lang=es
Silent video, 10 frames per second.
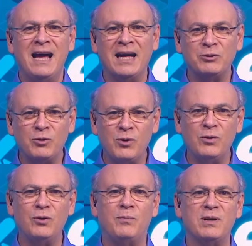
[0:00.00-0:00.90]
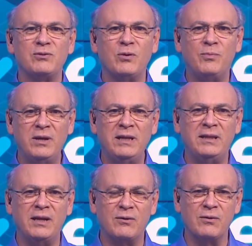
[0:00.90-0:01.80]
a todos los presos
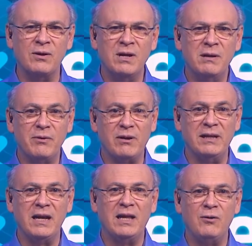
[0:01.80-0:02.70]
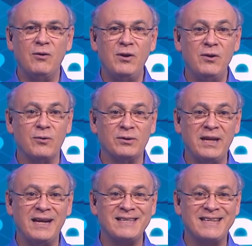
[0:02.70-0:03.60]
políticos, pero al día de hoy
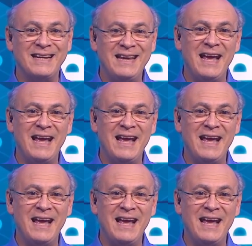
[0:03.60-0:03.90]
Ortega se